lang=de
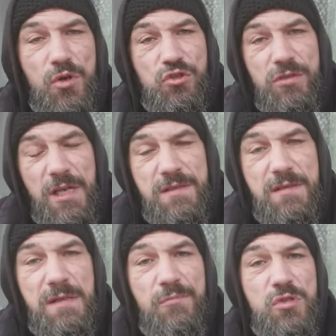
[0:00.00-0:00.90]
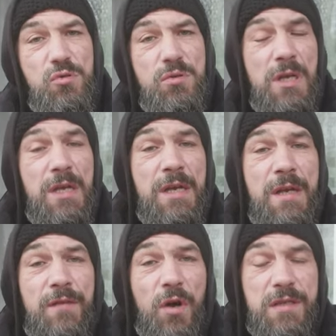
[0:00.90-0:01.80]
ein paar Studenten zusammengesucht,
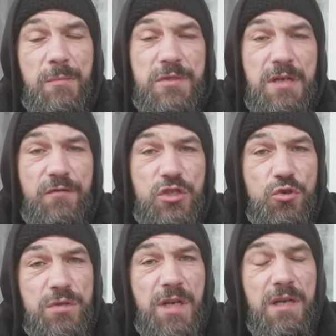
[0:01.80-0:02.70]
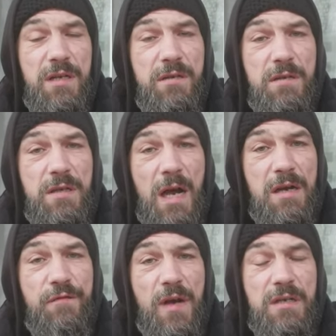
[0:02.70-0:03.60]
so hat er mit dem Wing Chun Training äh,
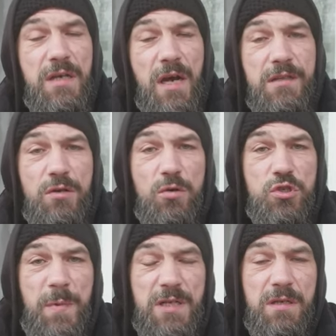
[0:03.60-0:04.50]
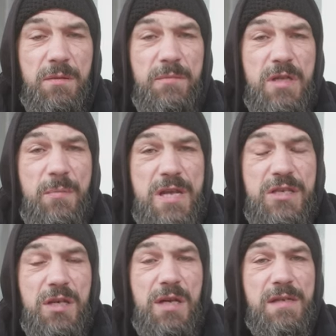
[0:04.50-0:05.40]
angefangen, ne? hat dann auch später eine, eine
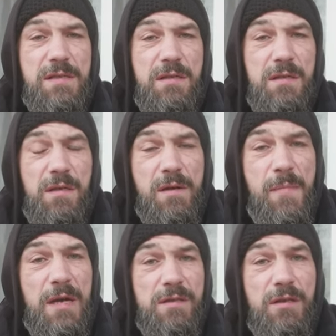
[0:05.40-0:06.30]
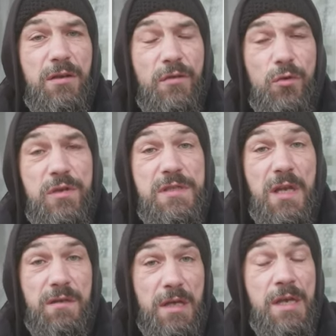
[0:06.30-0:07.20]
Mädchenklasse äh, gemacht. Ne? So
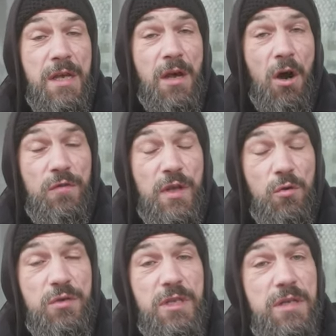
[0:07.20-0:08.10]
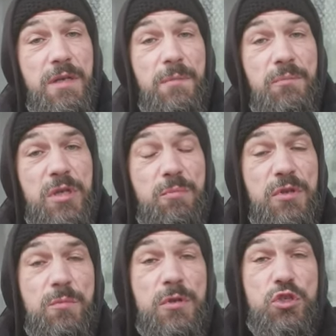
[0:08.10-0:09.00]
ist dann auf der Uni äh, mit,
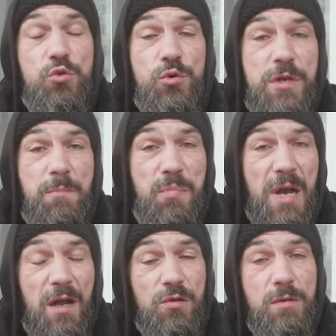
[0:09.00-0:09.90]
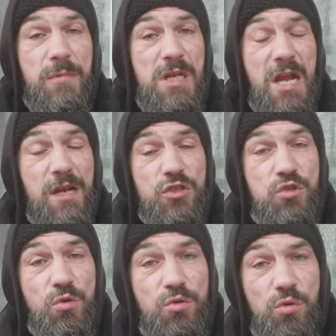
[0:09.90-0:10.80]
mit, mit Studienplanungen, mit
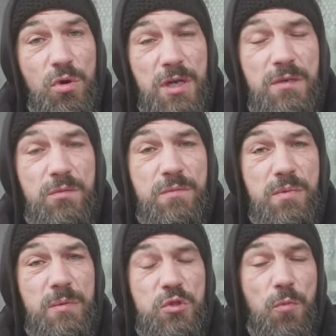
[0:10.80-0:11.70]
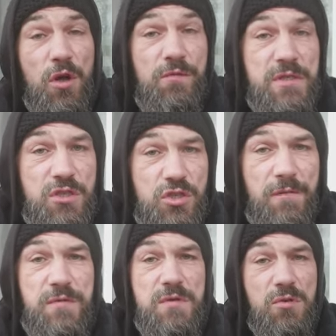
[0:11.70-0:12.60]
Lernstrukturen und äh,
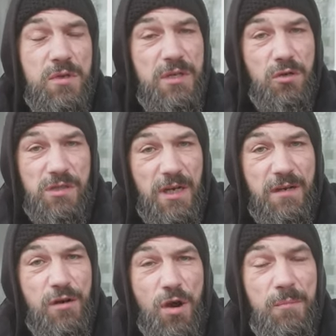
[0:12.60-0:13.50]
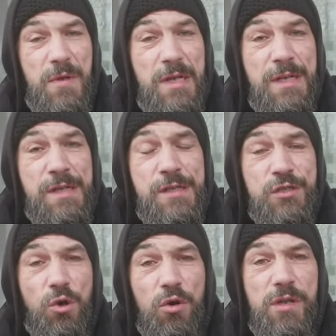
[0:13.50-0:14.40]
Sportwissenschaften so in Kontakt gekommen.
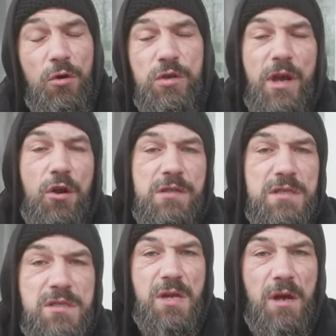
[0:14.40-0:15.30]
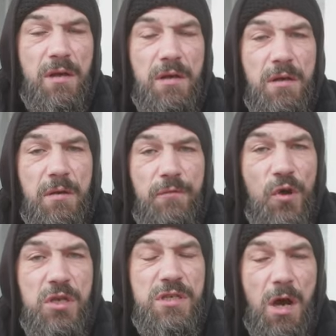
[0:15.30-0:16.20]
So, ne? Und er konnte da äh,
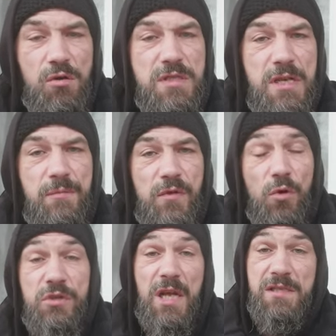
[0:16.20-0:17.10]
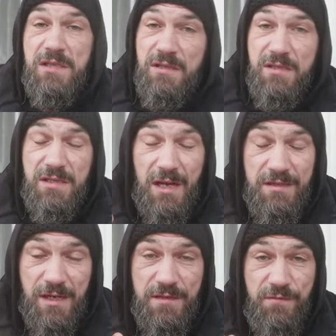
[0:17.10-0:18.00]
völlig ausleben. So. Und jetzt, das ist
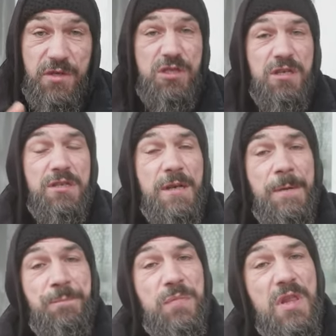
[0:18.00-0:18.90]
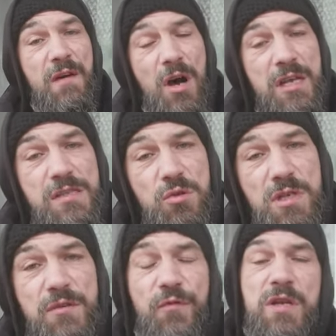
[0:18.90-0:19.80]
ganz, ganz wichtig, der war
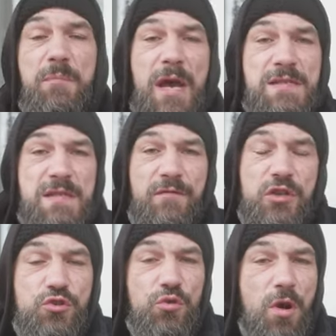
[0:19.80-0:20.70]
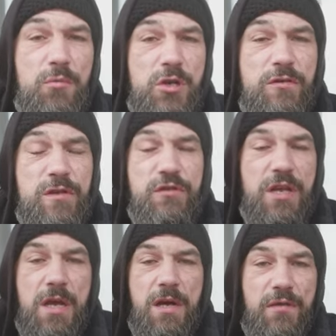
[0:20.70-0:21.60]
isoliert von dem Rest der Wing Chun Community,
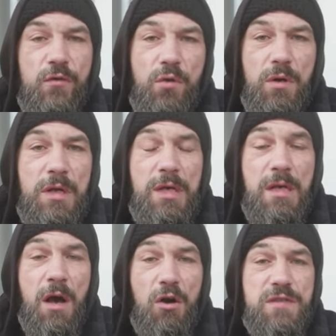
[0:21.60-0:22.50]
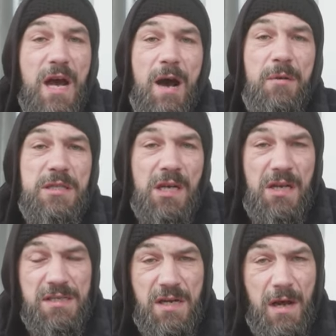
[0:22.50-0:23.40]
die er so aus der
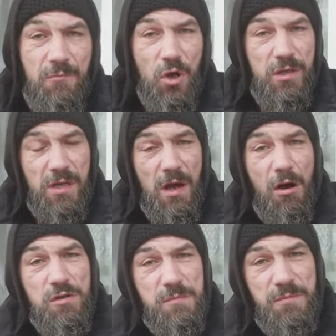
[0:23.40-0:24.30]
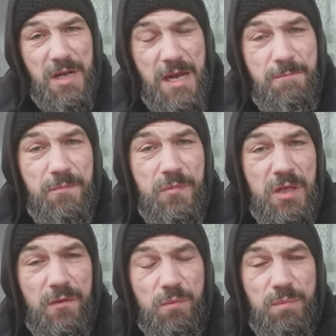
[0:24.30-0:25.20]
Arbeiterklasse kamen, Leute aus dem Leben.
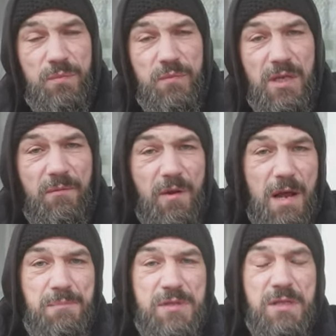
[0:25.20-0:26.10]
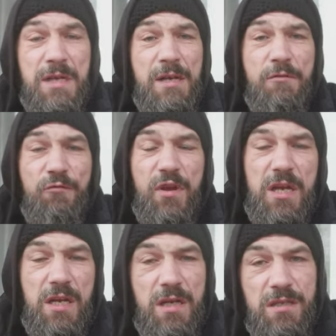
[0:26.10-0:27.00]
Ne? So, da gab es
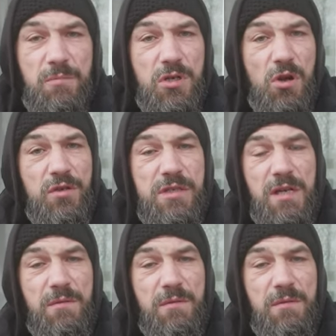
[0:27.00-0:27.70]
wenige, die mit Leung